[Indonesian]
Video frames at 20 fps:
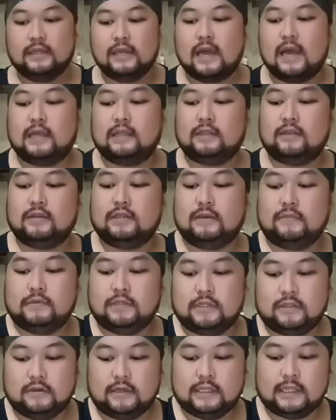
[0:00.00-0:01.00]
ya terus
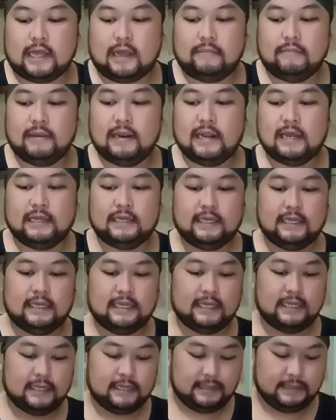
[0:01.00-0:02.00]
habis itu kita ambil
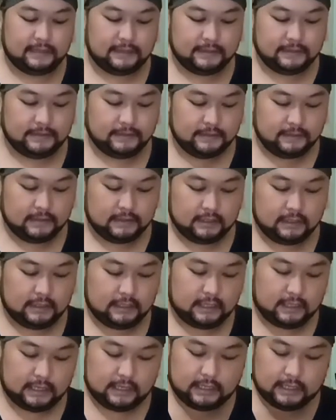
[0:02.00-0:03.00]
lagi
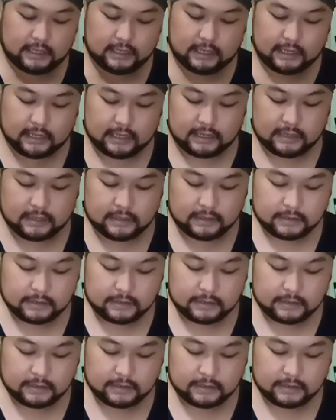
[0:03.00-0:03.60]
ininya